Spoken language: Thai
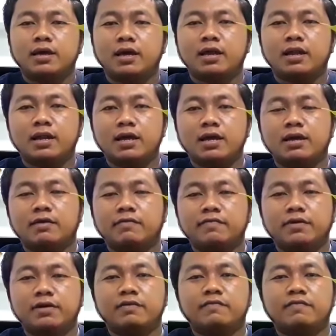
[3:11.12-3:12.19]
อะไรอะ
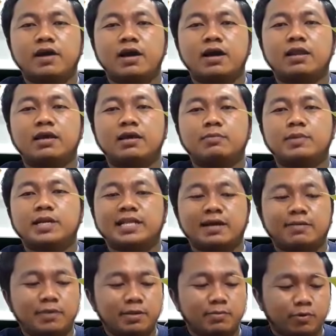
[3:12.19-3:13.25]
เฟื่องฟ้าอะไรเอามา
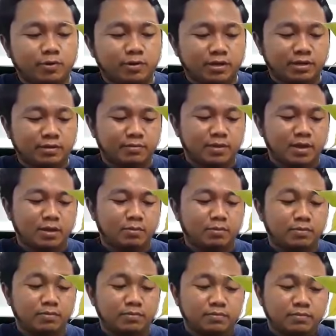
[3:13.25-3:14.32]
ทำได้หมดนะครับเอา
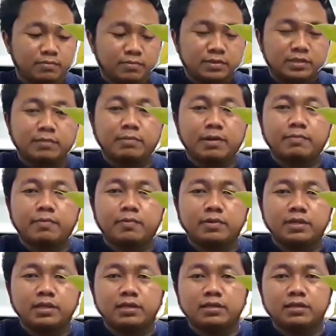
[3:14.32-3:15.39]
สำหรับคน
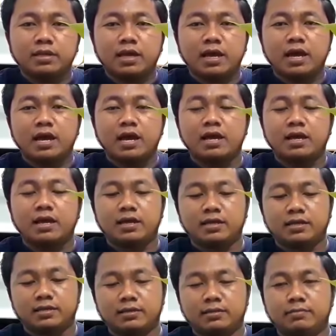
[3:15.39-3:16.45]
ที่
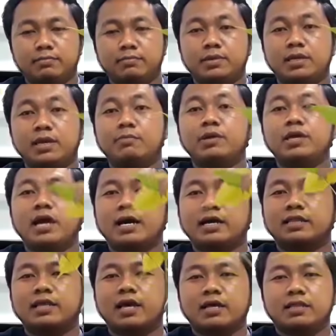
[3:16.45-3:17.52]
ยังไม่อยาก
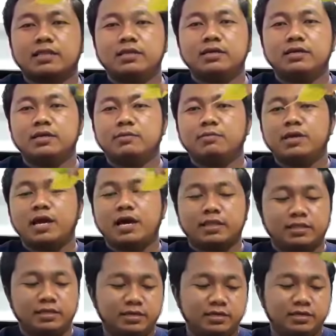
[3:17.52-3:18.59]
สั่งซื้อยังไม่อยาก
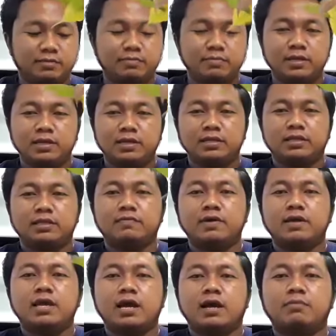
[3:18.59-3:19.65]
ซื้อครับแต่
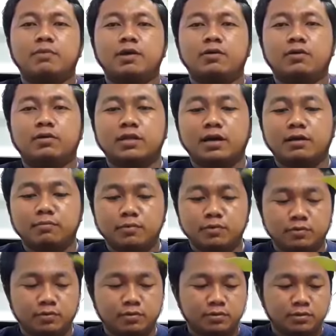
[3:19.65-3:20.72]
ว่าอยากเอามาลองทำ
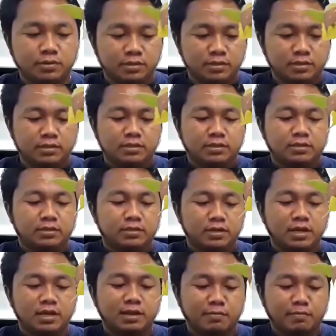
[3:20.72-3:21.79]
ดู
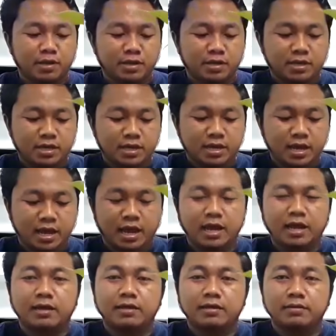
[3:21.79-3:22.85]
แนะนำให้ให้หา
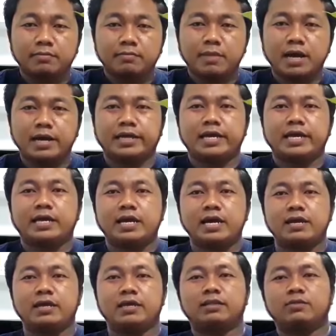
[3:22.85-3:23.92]
ไม้ใก
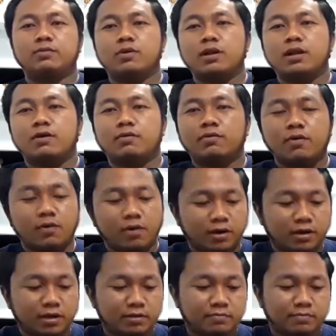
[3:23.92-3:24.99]
ล้ๆตัวเราก่อน
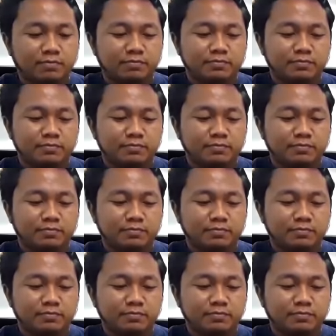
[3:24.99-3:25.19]
นะครับ